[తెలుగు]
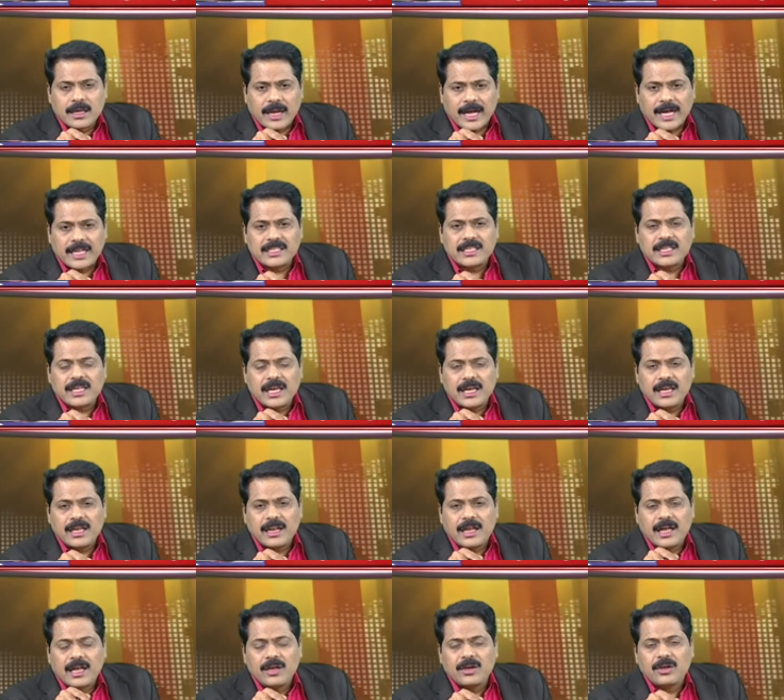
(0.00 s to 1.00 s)
రాజకీయ
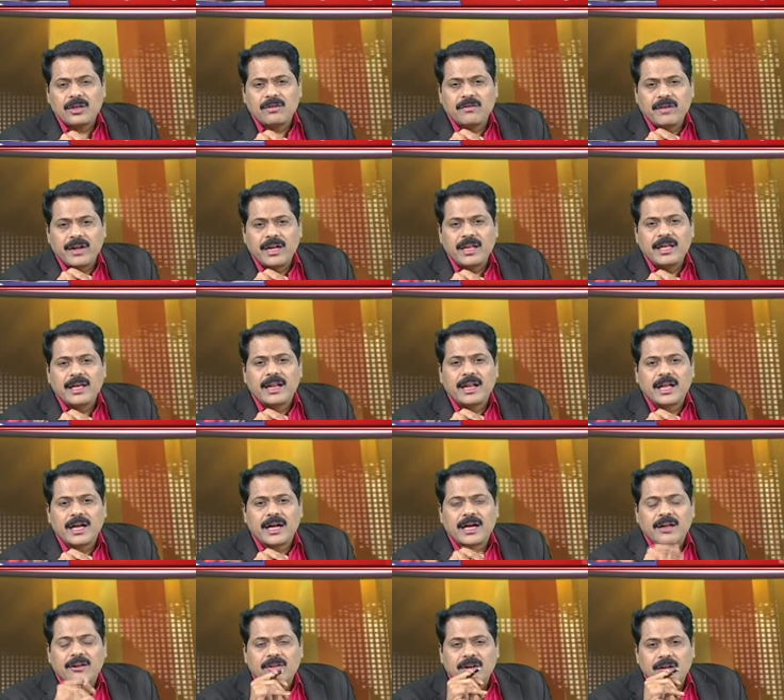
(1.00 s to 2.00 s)
నాయకులు వెళ్ళి ఎలా
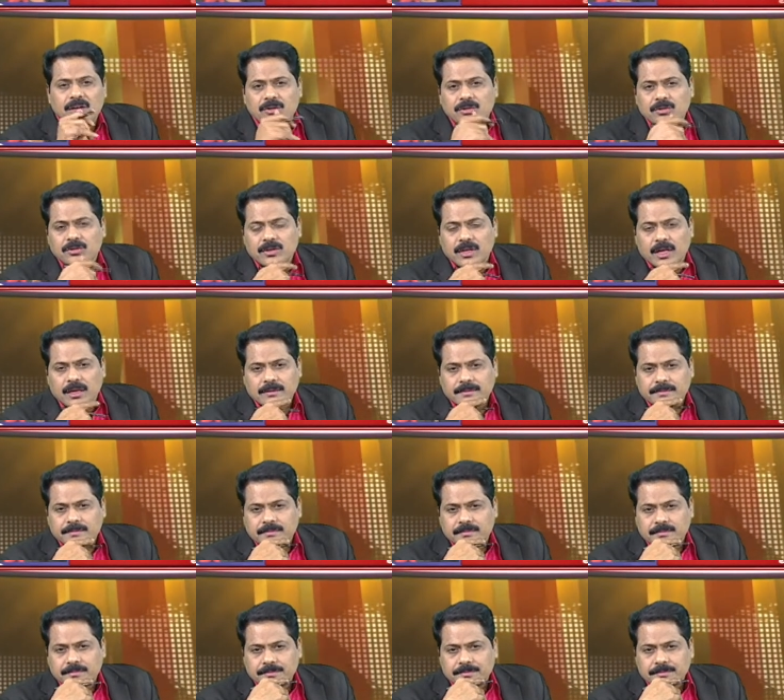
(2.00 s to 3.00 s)
కలవగలుగుతున్నారు
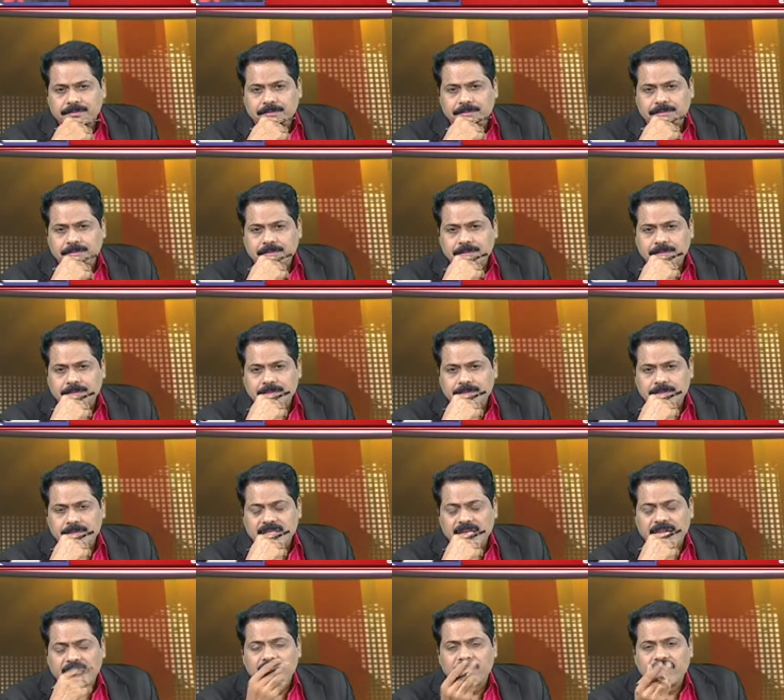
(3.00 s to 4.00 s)

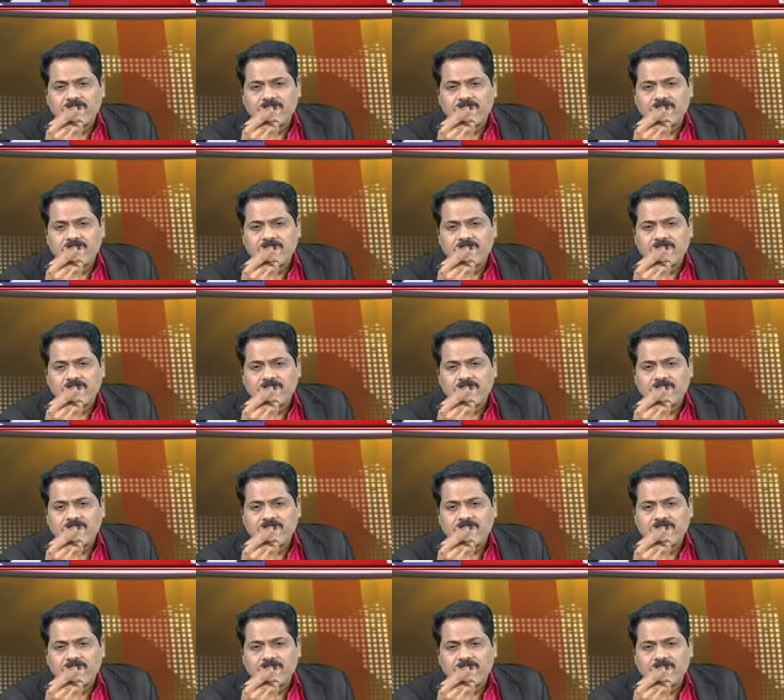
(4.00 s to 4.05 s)
ఏంటి